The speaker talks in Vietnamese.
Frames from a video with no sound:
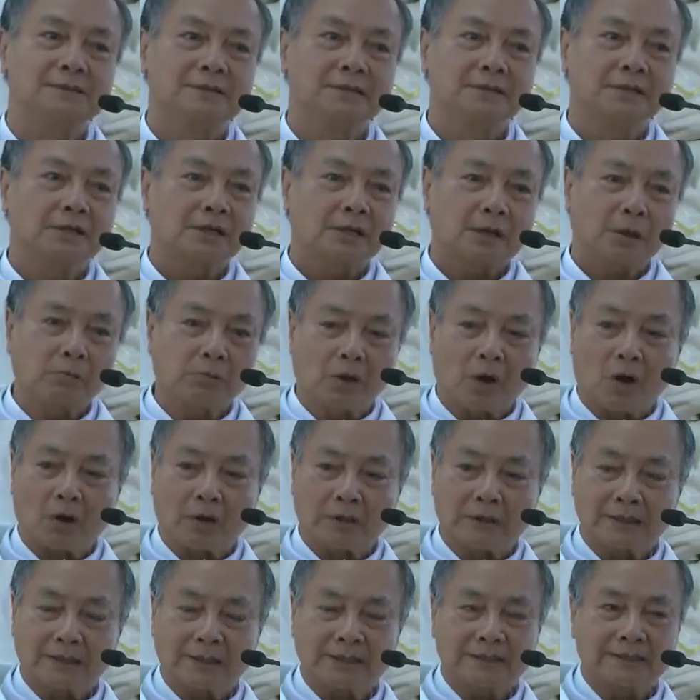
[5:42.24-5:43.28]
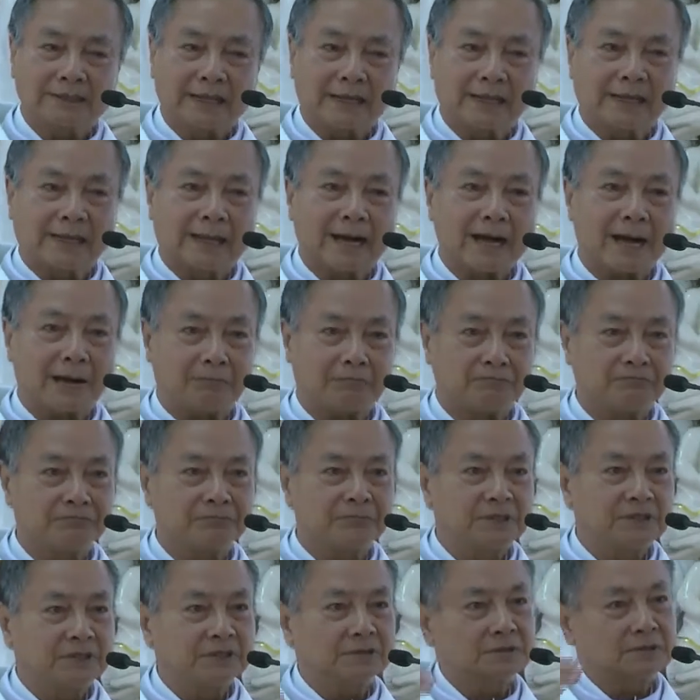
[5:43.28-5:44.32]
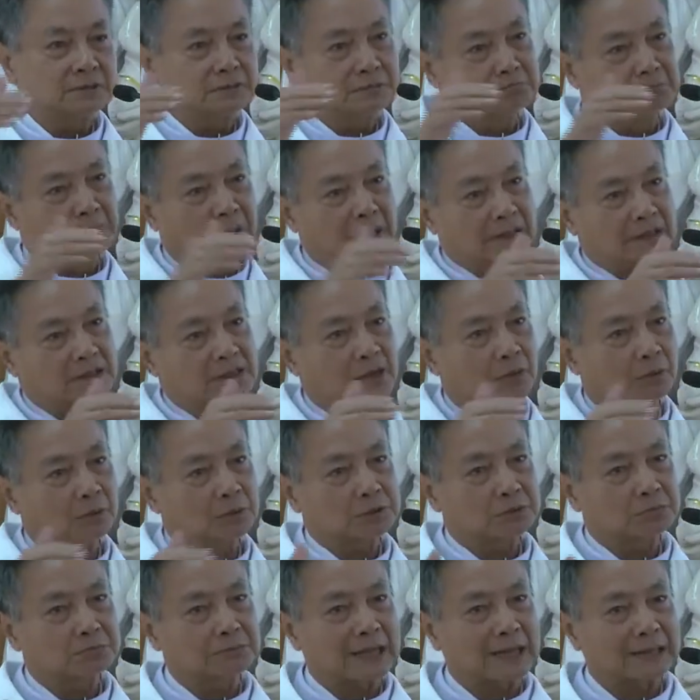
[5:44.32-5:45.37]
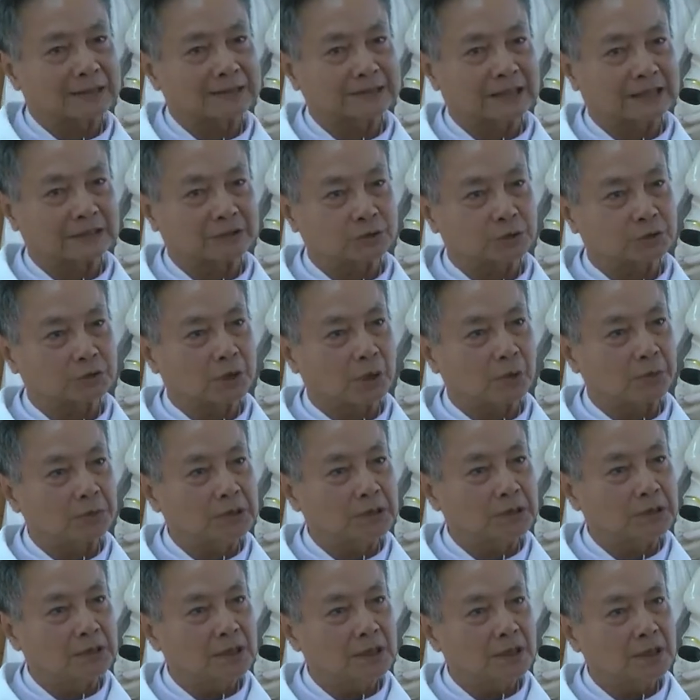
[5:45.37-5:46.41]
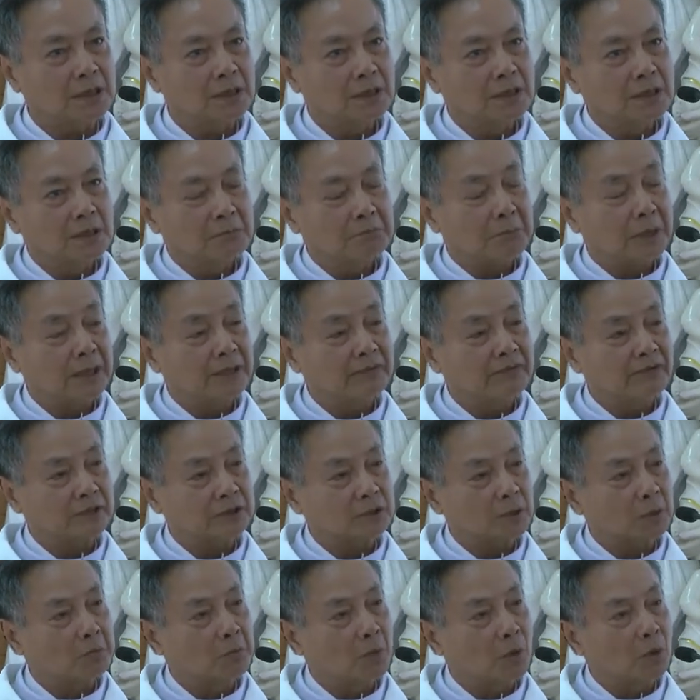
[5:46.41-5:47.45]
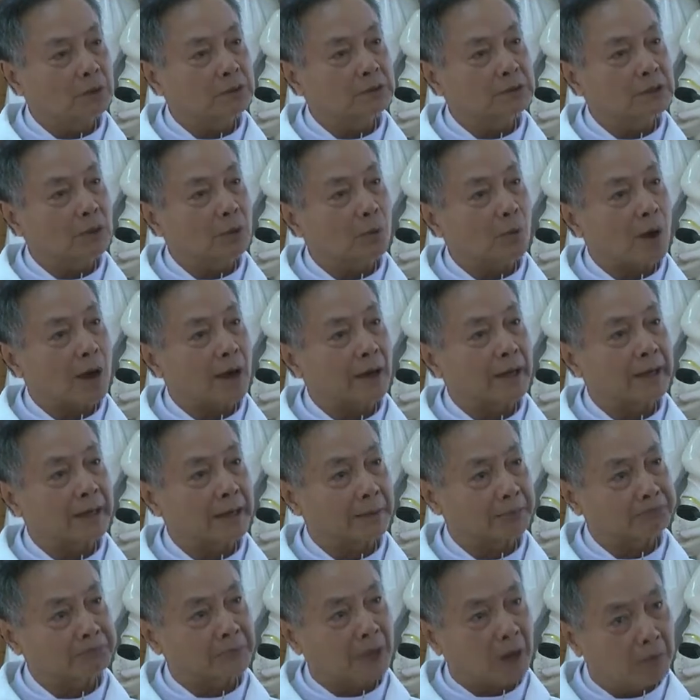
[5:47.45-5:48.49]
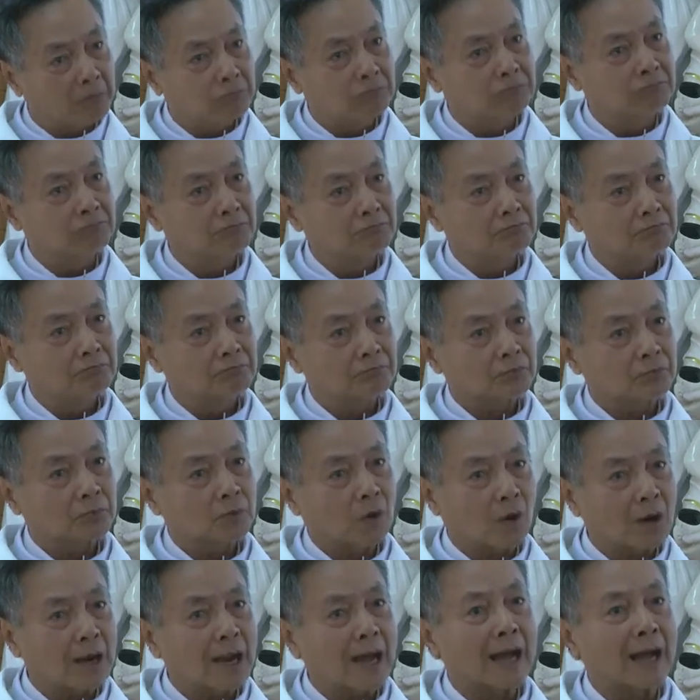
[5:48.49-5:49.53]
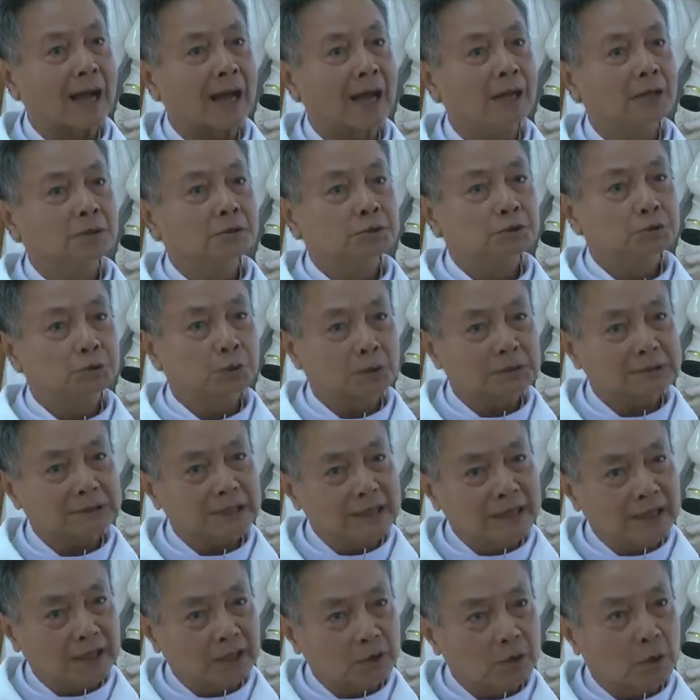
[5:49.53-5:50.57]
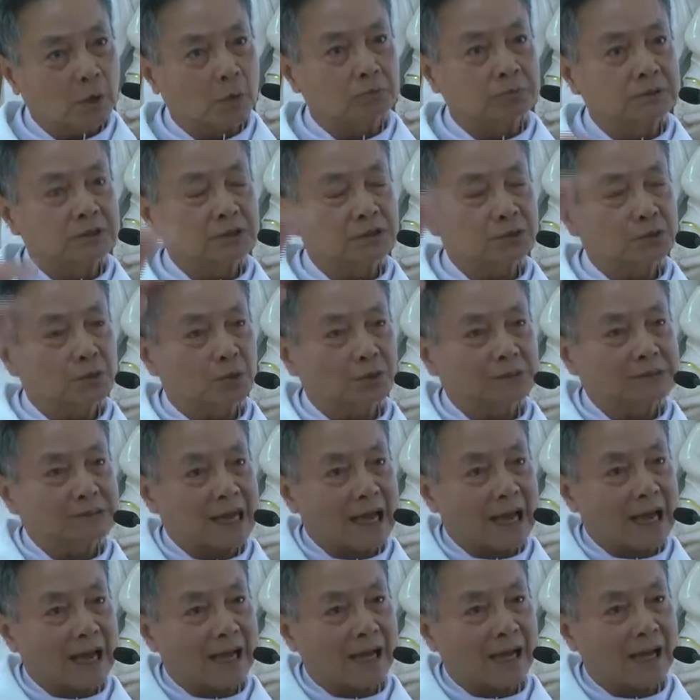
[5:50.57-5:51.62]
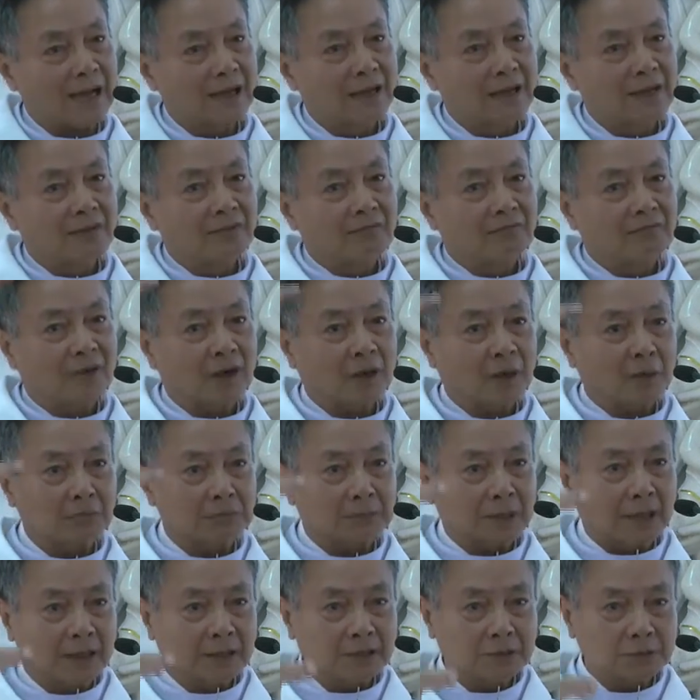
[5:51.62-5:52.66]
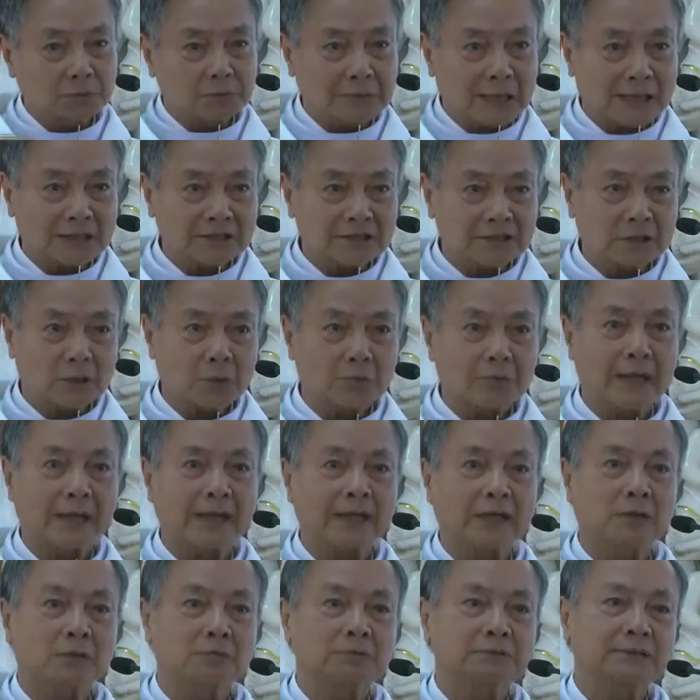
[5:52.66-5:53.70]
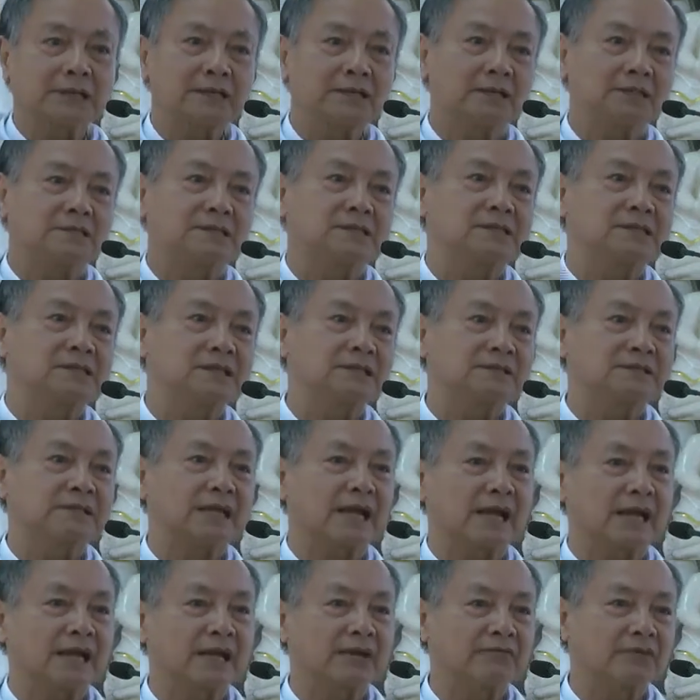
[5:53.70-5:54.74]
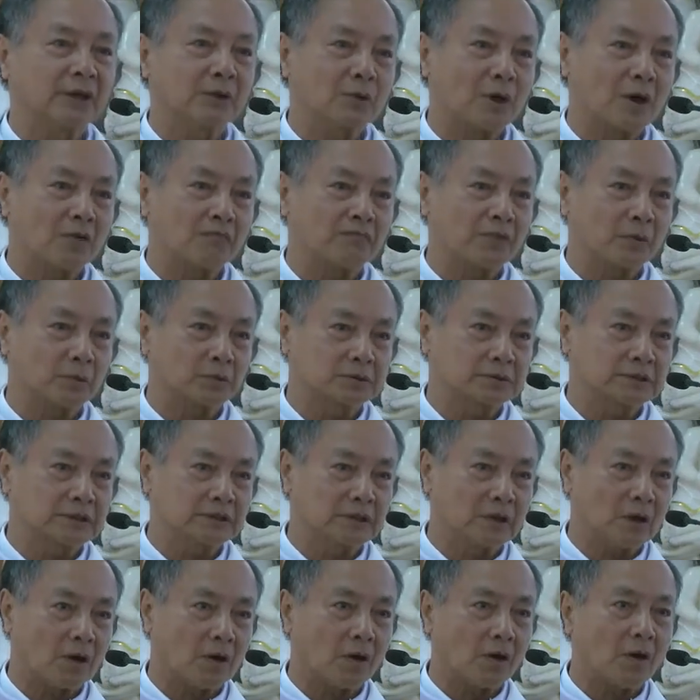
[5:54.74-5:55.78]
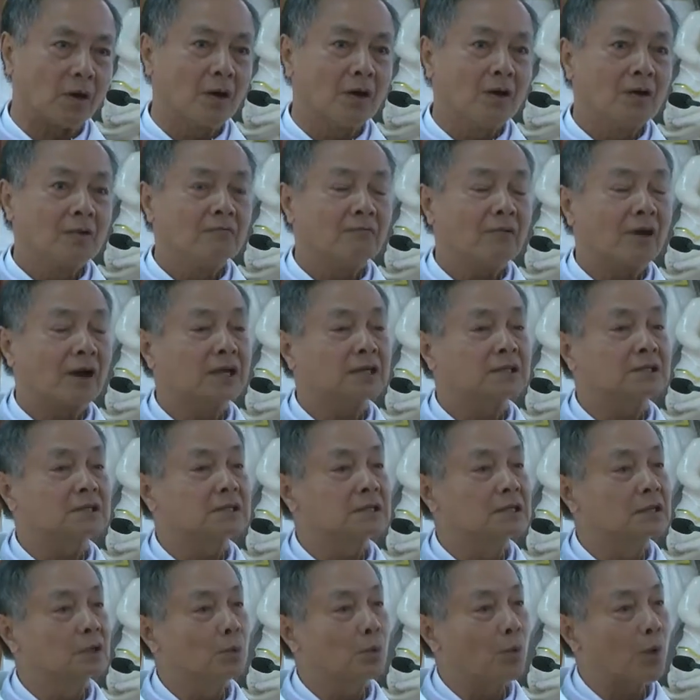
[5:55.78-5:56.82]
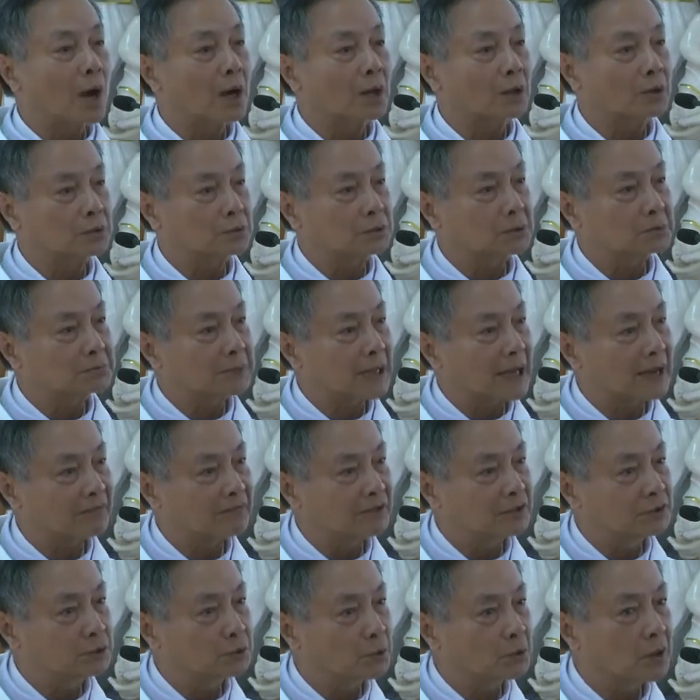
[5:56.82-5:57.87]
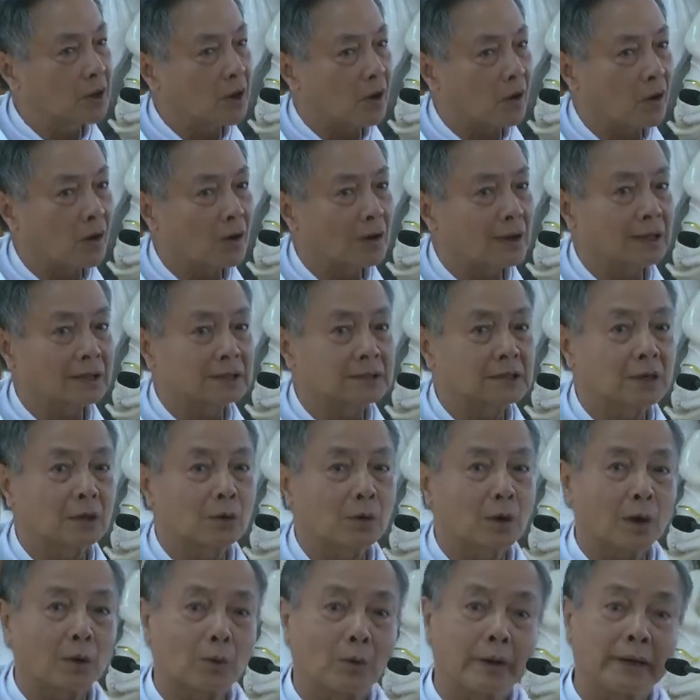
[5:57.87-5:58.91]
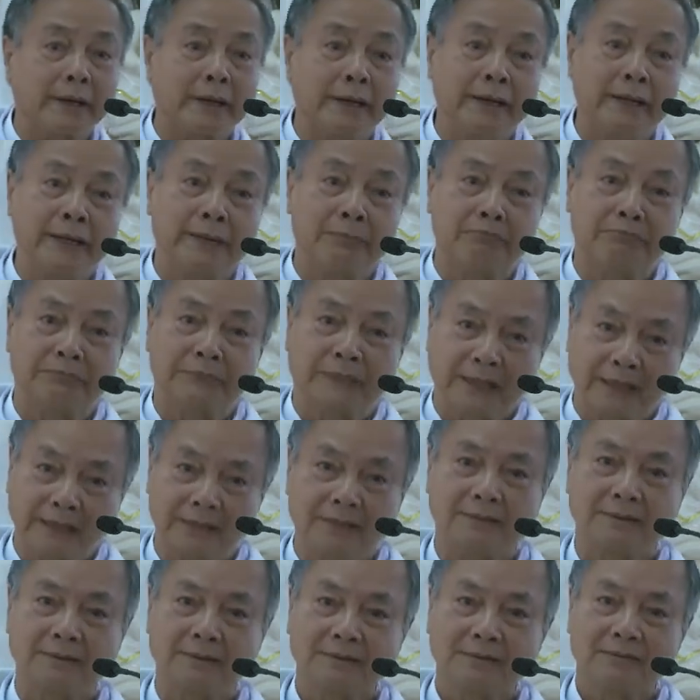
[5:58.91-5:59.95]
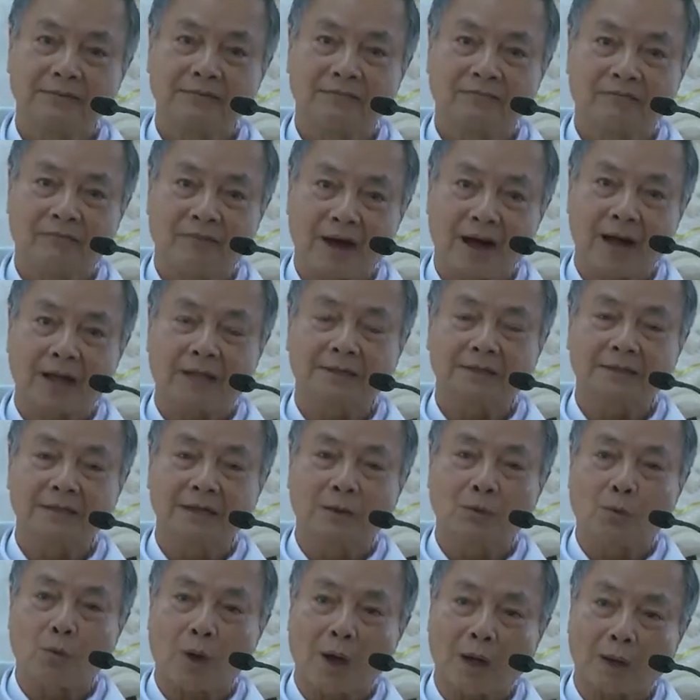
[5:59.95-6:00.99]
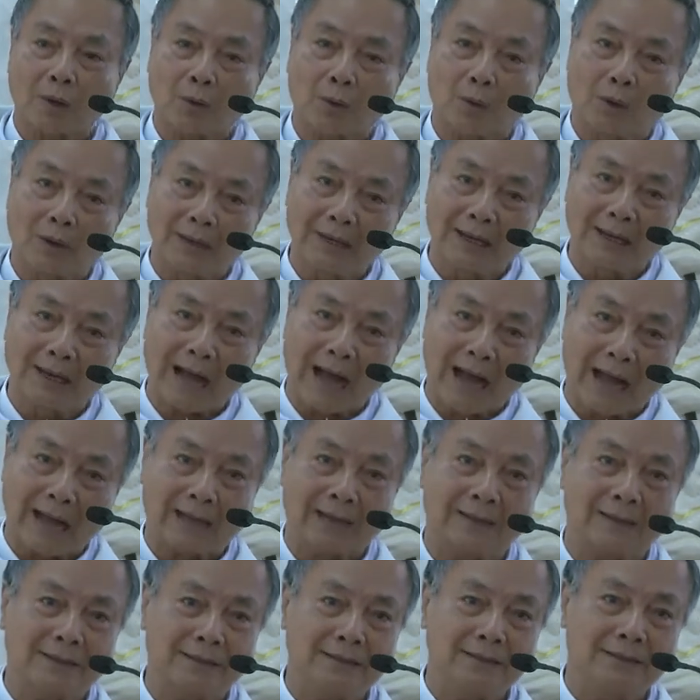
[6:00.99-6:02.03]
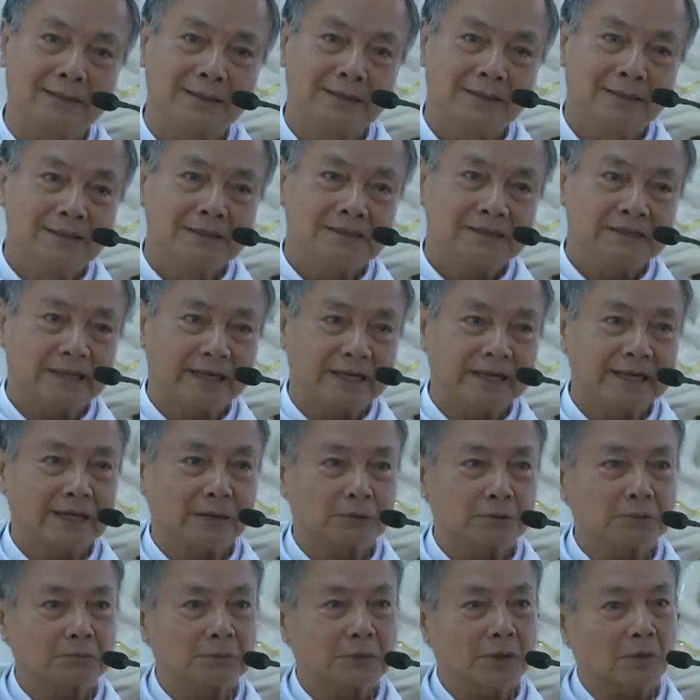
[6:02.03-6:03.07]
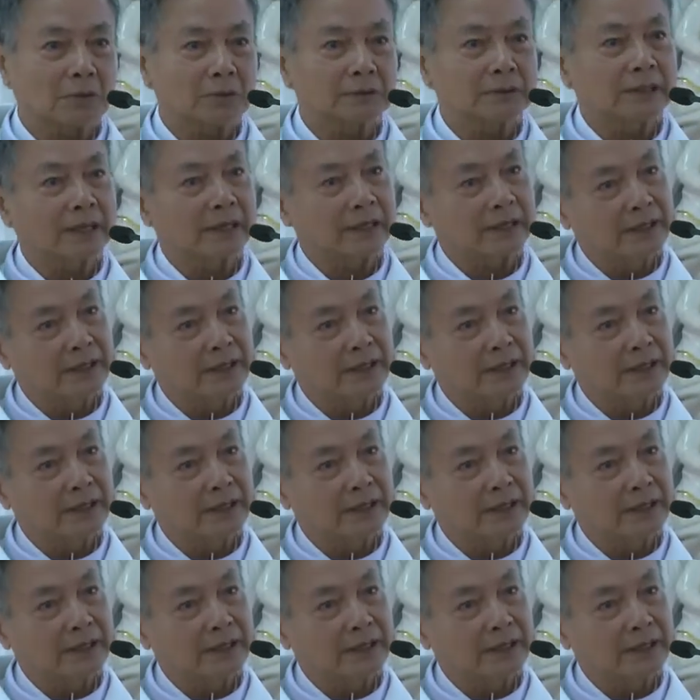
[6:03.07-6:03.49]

không còn những cái tình cảm như bình thường của chúng ta dành cho nhau nữa mà đi vào trong mối tương quan hiệp thông đó là Chúa sẽ lên cùng Thiên Chúa Cha và đồng thời chúng ta sau này cũng sẽ được chia sẻ cái vinh quang phục sinh đó và cái tương quan của chúng ta với Chúa đó là tương quan của niềm tin và tương quan của đức ái. Chỉ khi nào chúng ta có tình